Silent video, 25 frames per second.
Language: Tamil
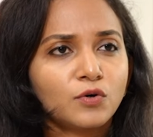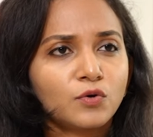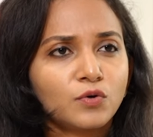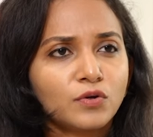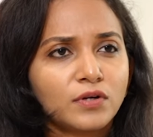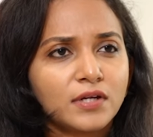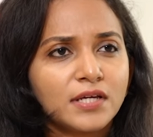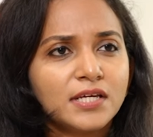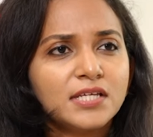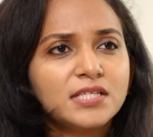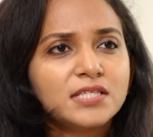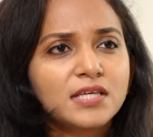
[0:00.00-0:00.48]

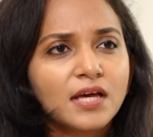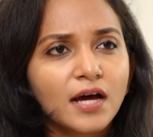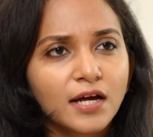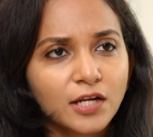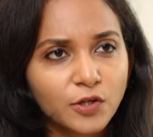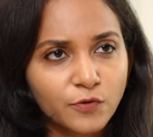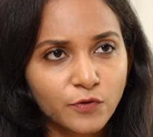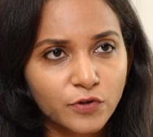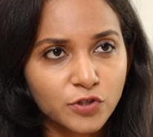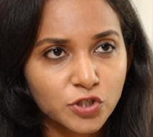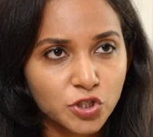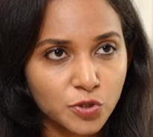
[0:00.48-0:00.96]
ஒரு
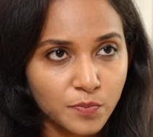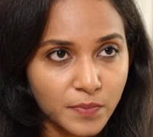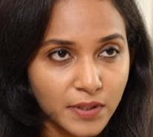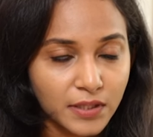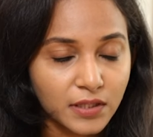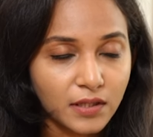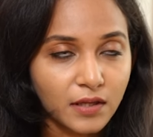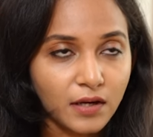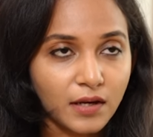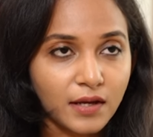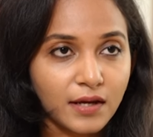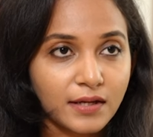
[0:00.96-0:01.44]
ஈஸியான ஒரு விஷயமா
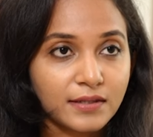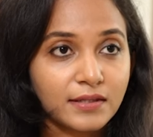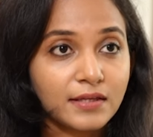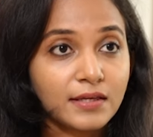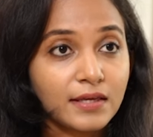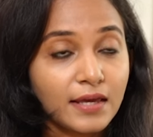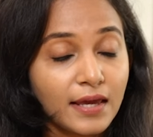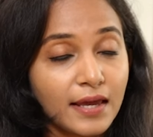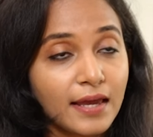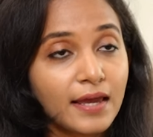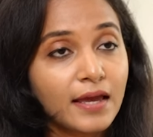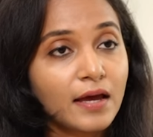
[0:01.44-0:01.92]
தெரியாது
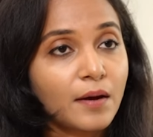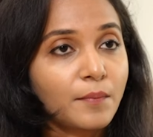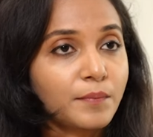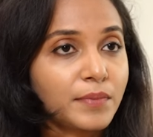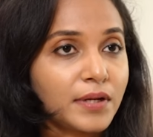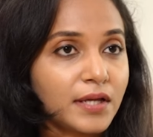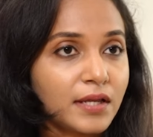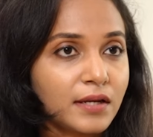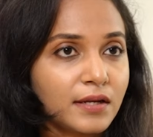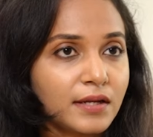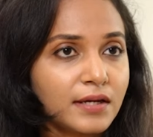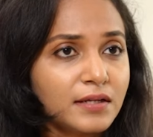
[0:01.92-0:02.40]
ஏன்
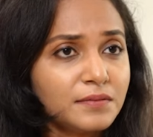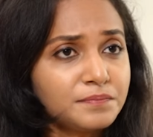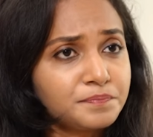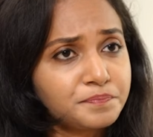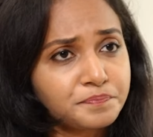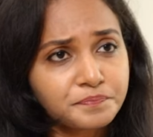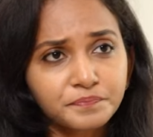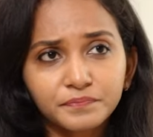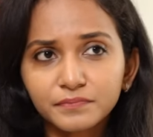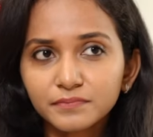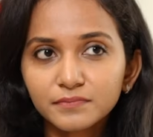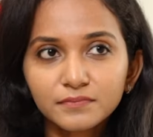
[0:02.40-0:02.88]
அப்படின்னா
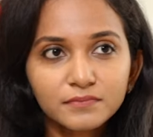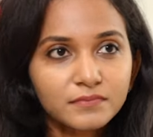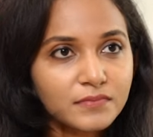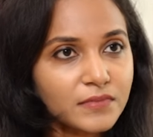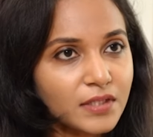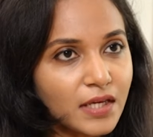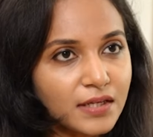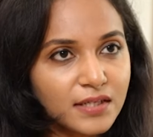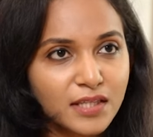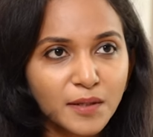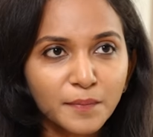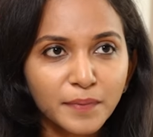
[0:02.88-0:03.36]

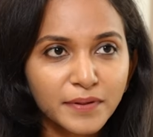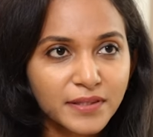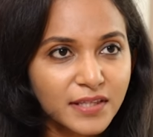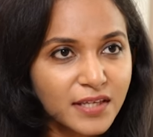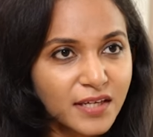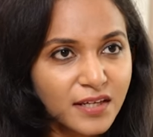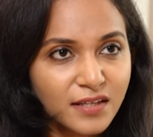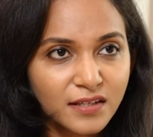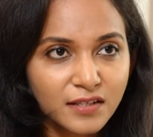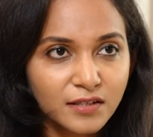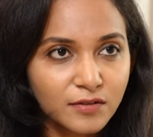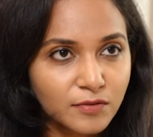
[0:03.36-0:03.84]
இதை பற்றி
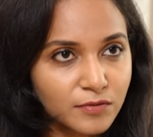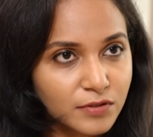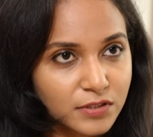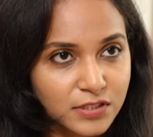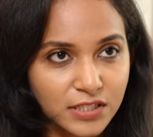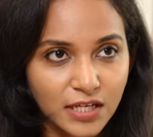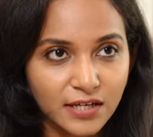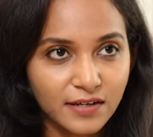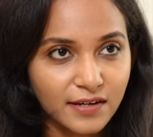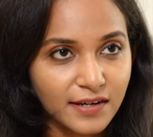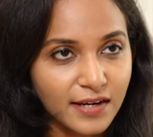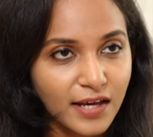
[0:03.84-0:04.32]

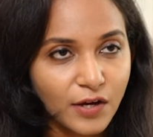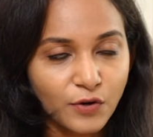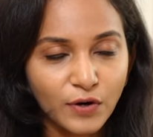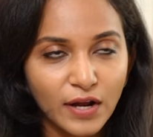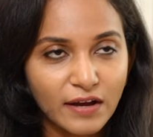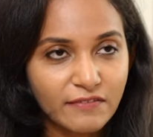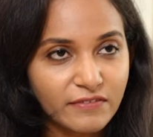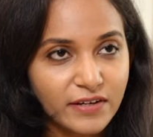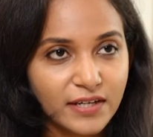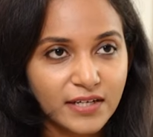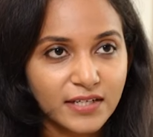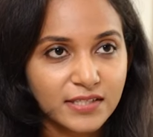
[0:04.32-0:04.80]
ஜென்ரலாக ஒரு
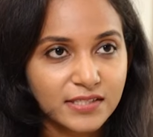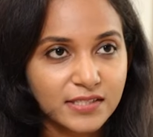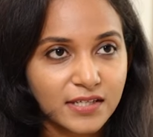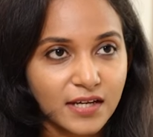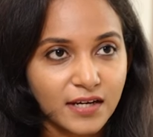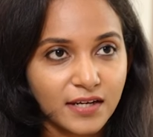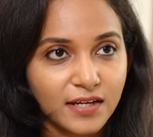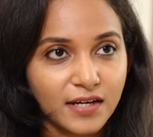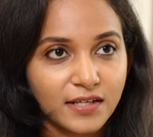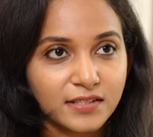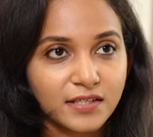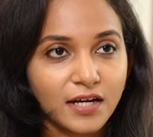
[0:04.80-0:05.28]
அவேர்னஸ்
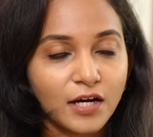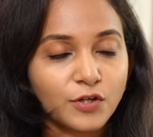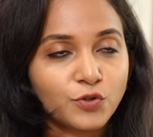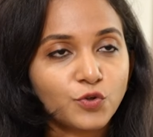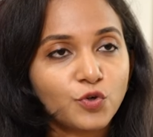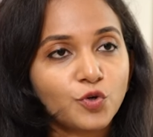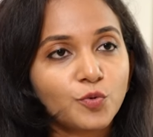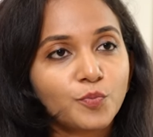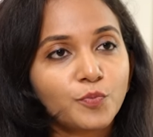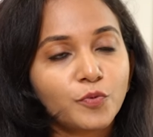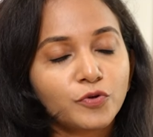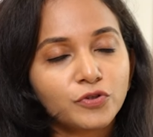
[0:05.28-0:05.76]
கிடையாது அது
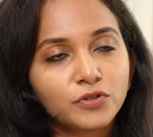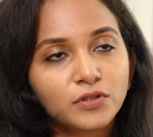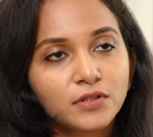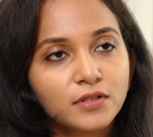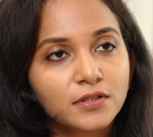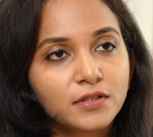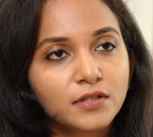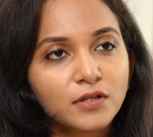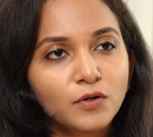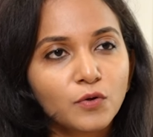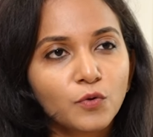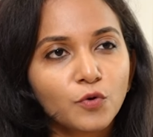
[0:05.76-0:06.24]
ஒரு
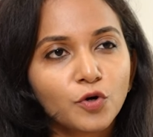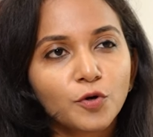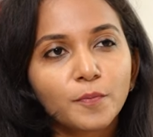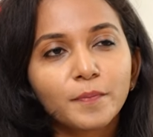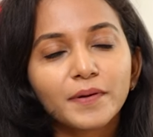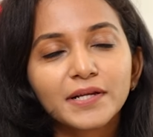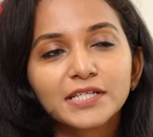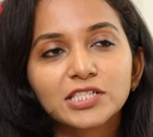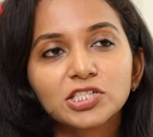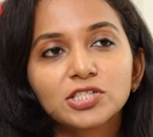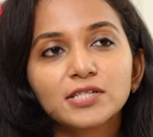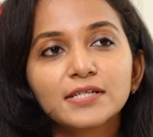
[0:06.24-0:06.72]
பொண்ணு ஒரு
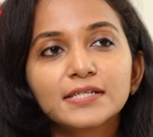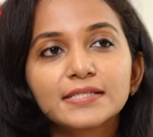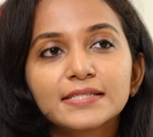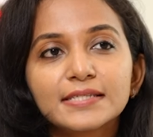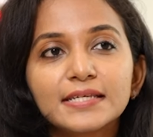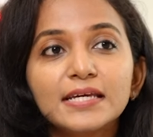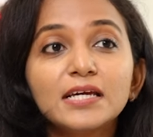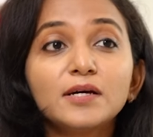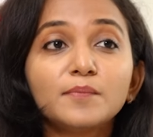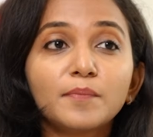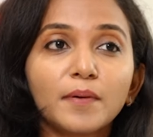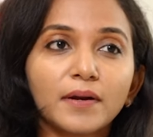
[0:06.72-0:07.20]
ப்ளஷரை
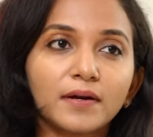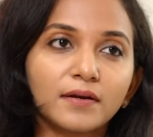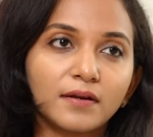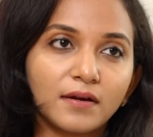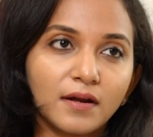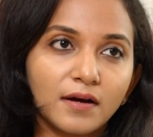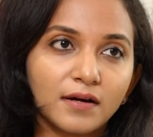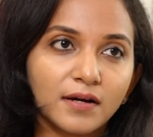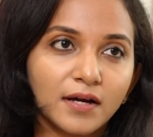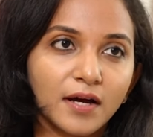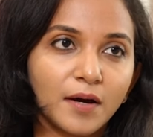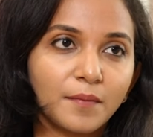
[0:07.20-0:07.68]
சீக்
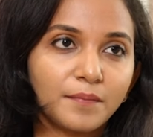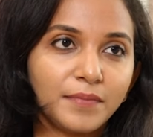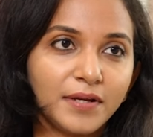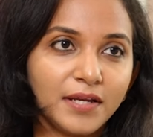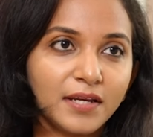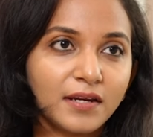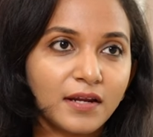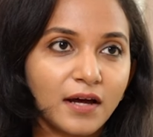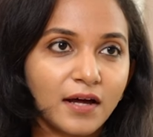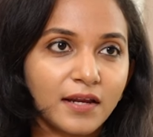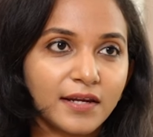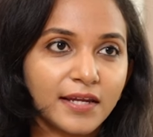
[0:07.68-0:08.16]
பண்ணுறாங்க
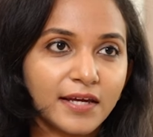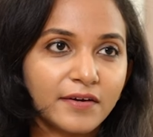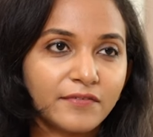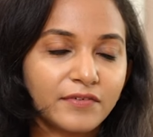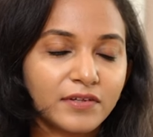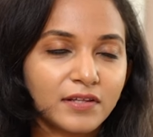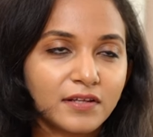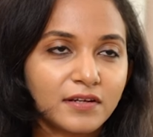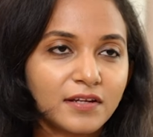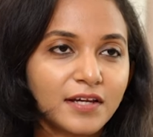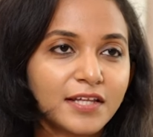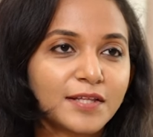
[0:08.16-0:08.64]
அப்படின்னாலே
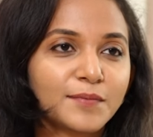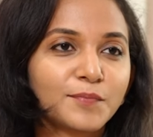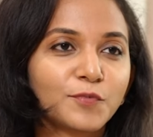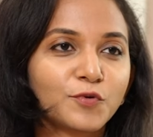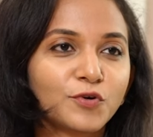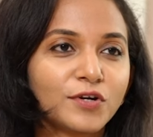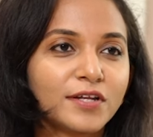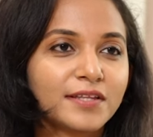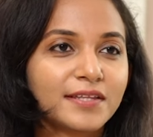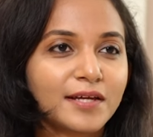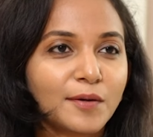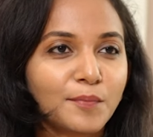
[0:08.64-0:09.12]
வந்துட்டு அந்த
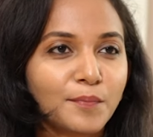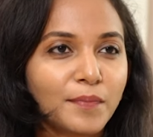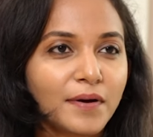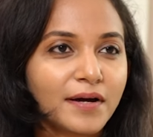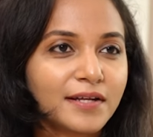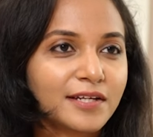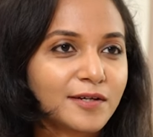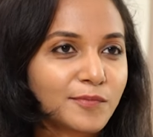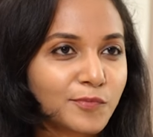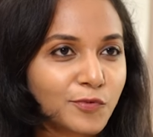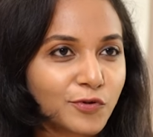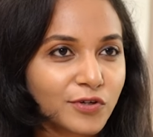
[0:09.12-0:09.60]
பொண்ணு
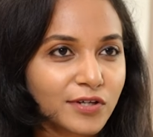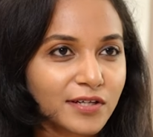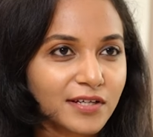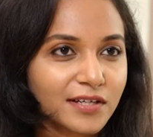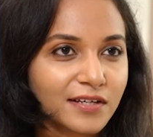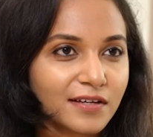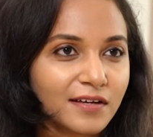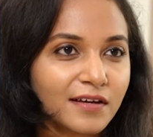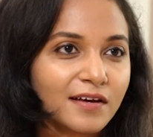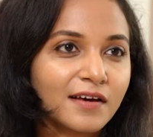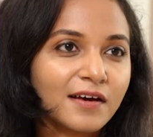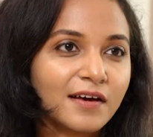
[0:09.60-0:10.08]
தப்பான பொண்ணு